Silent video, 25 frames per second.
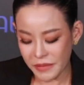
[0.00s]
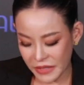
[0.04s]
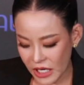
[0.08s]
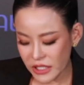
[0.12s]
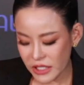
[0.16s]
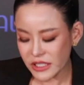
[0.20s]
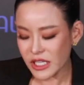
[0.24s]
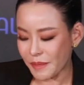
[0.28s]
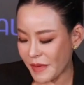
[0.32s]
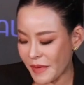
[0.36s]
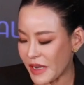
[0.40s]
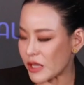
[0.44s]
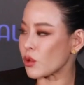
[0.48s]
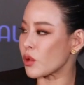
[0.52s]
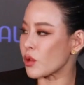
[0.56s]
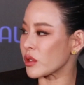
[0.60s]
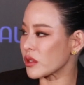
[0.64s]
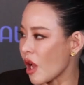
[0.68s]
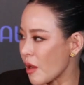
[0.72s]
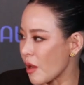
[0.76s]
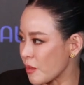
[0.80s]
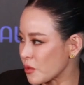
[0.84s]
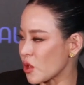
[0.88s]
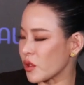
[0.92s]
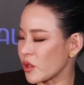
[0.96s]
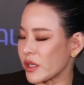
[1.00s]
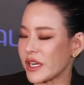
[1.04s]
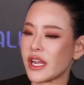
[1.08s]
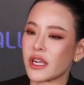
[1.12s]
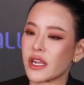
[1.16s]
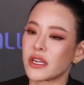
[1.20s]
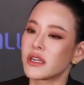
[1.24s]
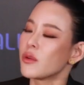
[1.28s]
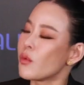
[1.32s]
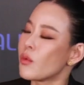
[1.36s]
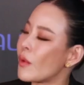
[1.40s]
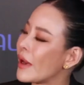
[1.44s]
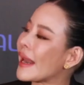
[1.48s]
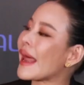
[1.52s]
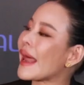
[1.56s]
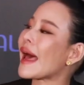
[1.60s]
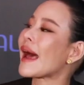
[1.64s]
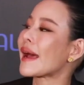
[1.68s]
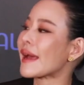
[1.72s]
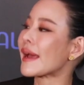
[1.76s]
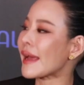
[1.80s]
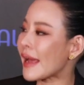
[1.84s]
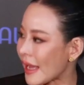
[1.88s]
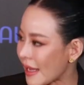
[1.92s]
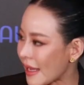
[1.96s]
ก็จะเป็นตัวตอบโจทย์เองคือเวลา
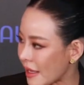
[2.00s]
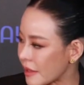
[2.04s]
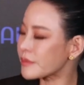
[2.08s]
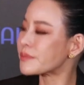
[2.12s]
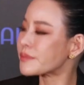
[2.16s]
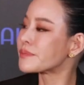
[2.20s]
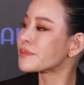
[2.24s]
ค่ะ